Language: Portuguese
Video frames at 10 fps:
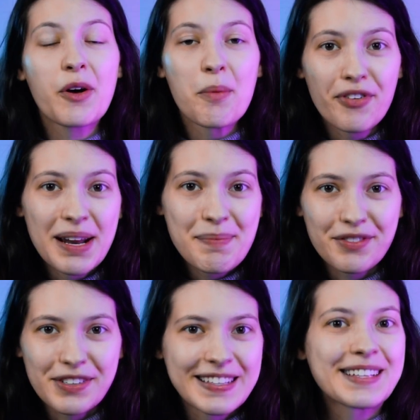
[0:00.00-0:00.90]
E como eu falei para
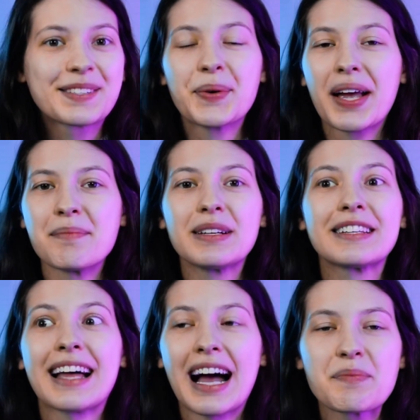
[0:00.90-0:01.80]
vocês, o Cambly
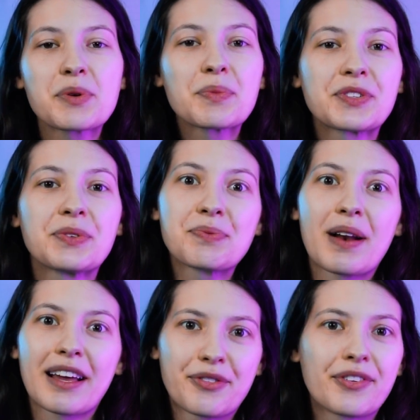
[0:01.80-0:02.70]
tá em promoção de
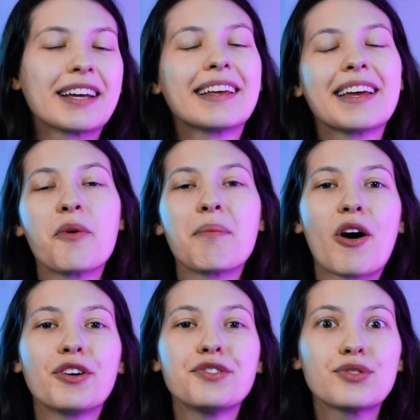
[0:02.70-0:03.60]
Black Friday, é o
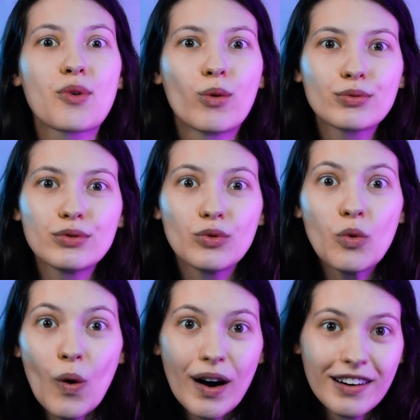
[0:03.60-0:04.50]
maior desconto
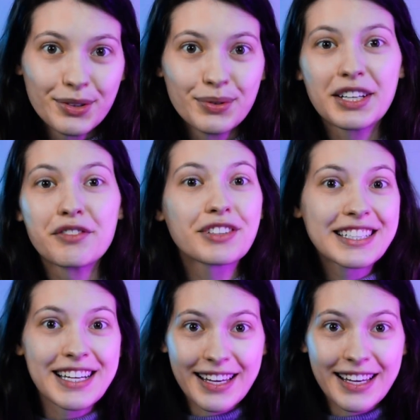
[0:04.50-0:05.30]
do ano. Então vou deixar